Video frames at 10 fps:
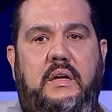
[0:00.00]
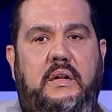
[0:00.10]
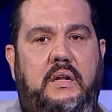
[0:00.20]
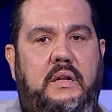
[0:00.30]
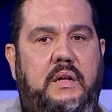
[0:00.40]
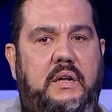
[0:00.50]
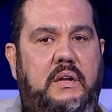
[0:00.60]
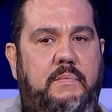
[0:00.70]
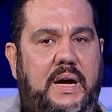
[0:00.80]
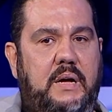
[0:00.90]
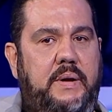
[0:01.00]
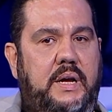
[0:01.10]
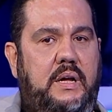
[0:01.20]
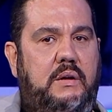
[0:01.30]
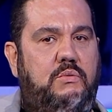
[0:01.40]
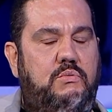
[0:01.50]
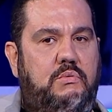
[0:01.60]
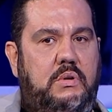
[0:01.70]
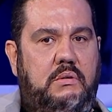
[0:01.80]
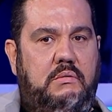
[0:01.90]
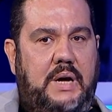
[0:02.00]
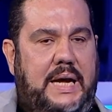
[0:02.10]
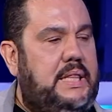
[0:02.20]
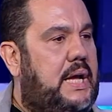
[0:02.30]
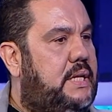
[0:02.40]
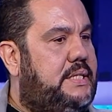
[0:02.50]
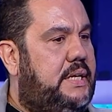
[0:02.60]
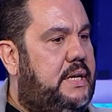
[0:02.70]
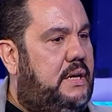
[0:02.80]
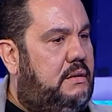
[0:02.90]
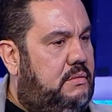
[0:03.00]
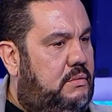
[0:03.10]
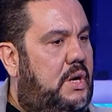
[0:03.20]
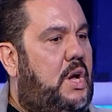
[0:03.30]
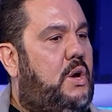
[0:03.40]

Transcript: لل... للمقبره وقعدنا غديكا و...